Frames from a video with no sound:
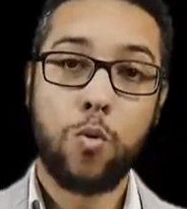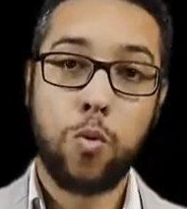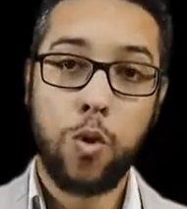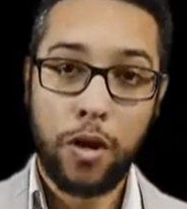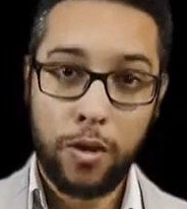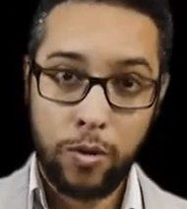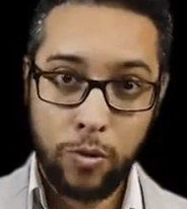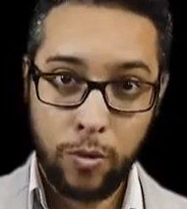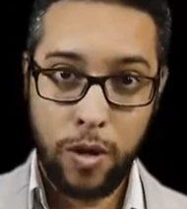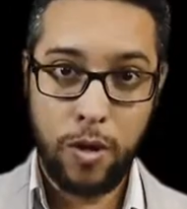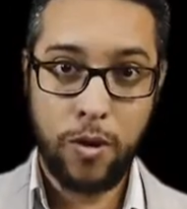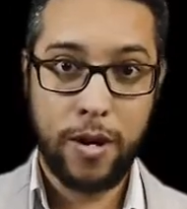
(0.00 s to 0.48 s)

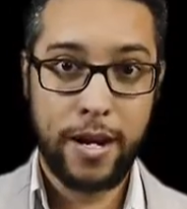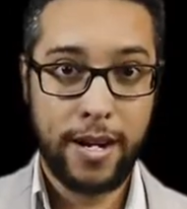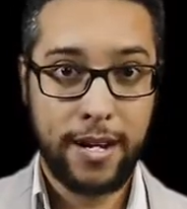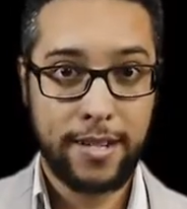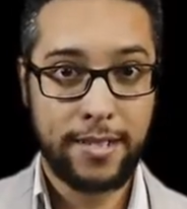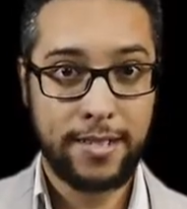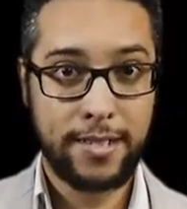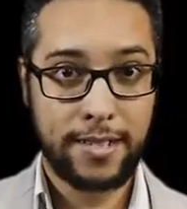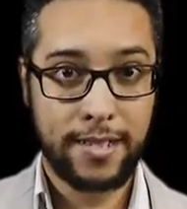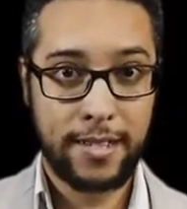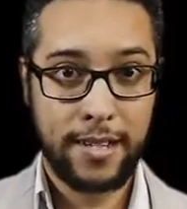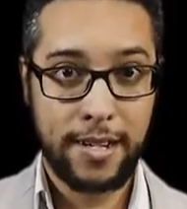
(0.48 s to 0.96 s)
Quando eu era
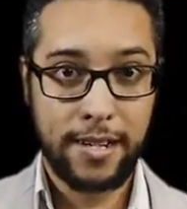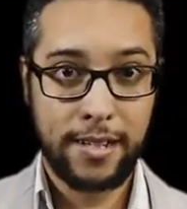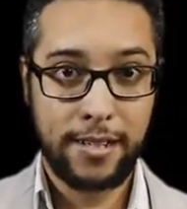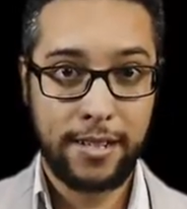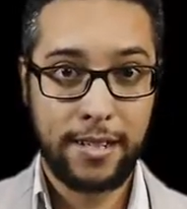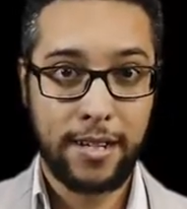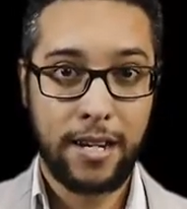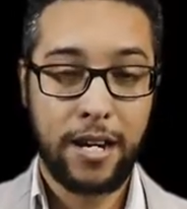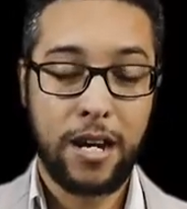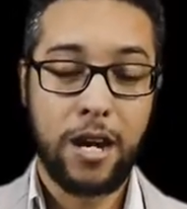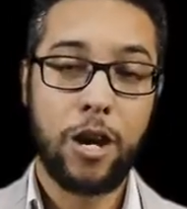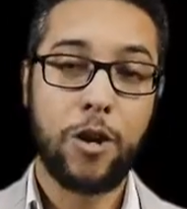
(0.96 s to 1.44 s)
de
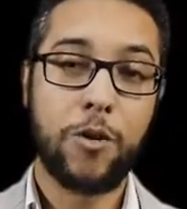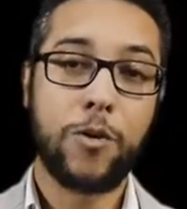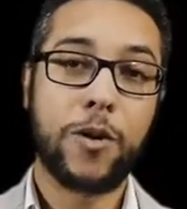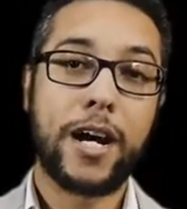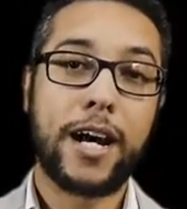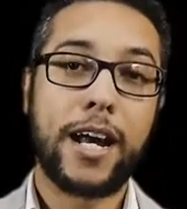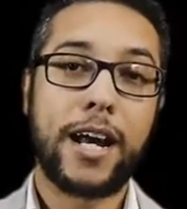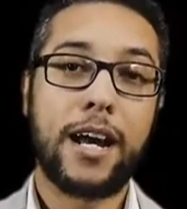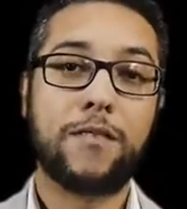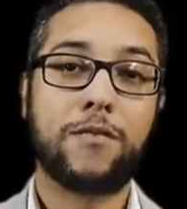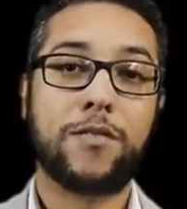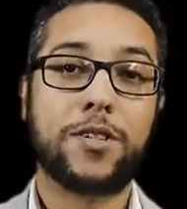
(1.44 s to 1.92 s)
esquerda, eu
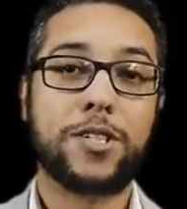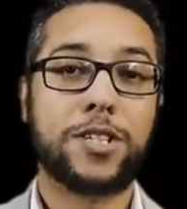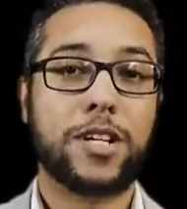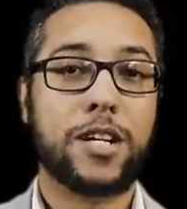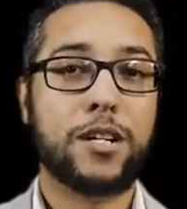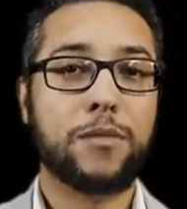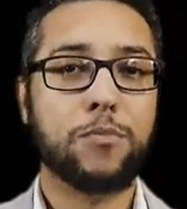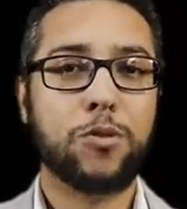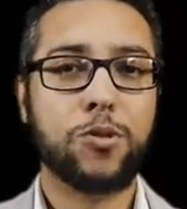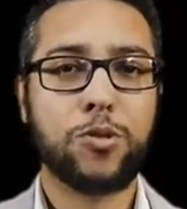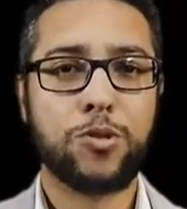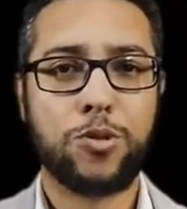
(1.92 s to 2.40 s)
encarava
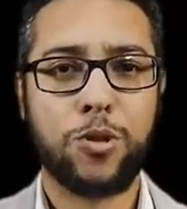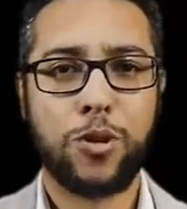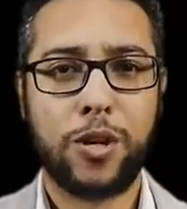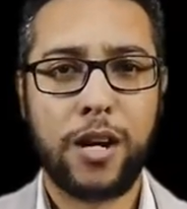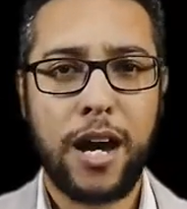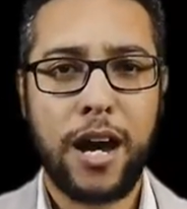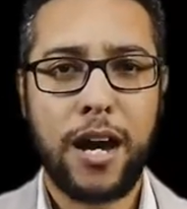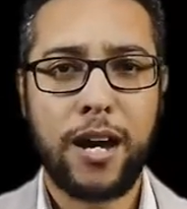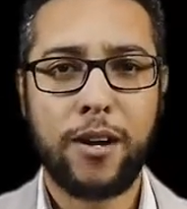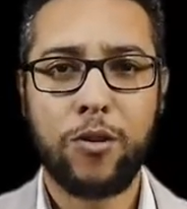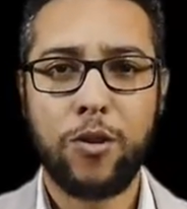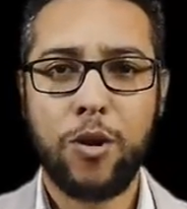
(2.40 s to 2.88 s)
Jair
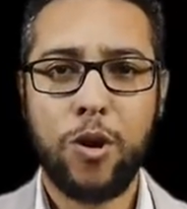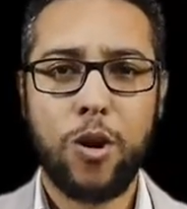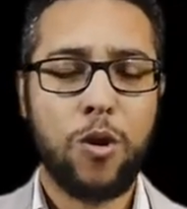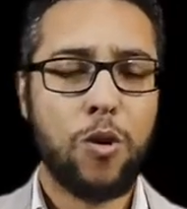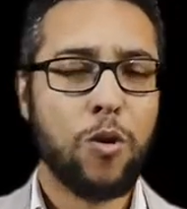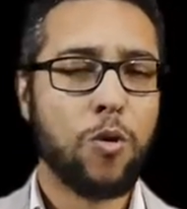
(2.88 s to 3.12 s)
Bolsonaro